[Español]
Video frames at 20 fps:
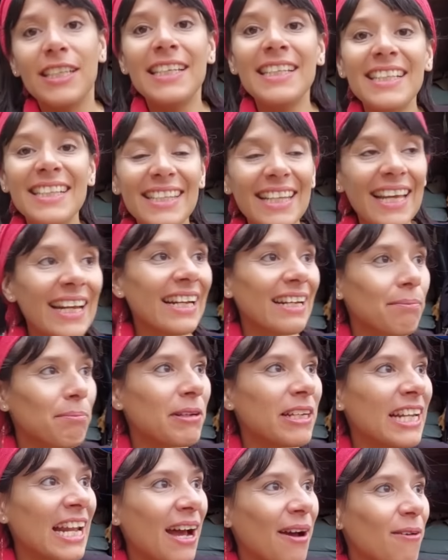
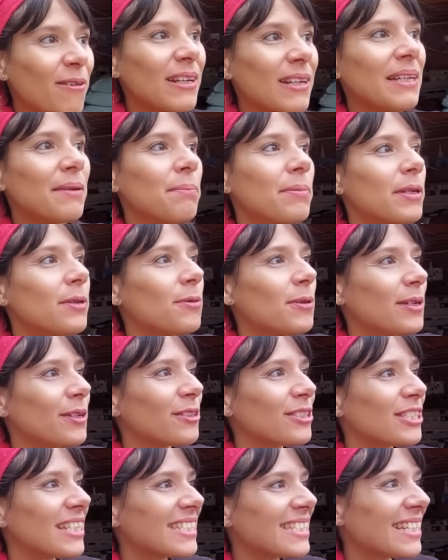interminable, pero
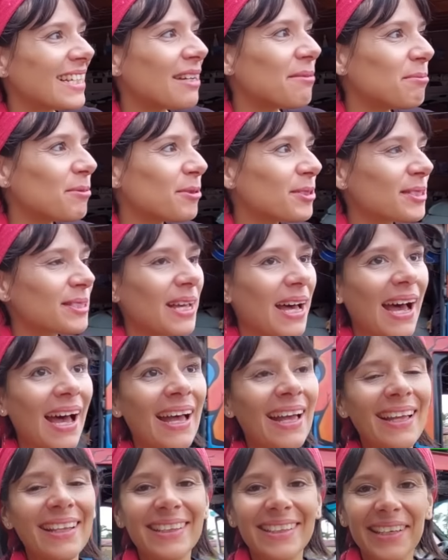bueno, ya llegamos
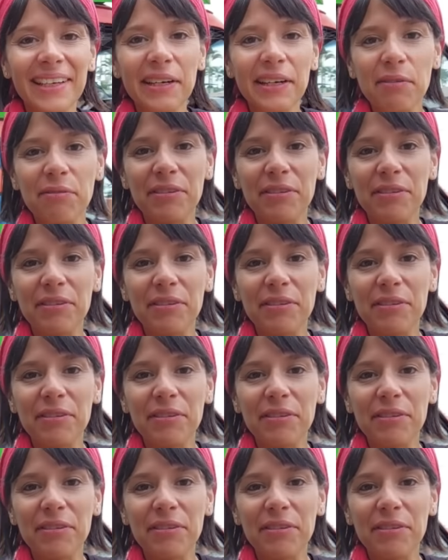a tierra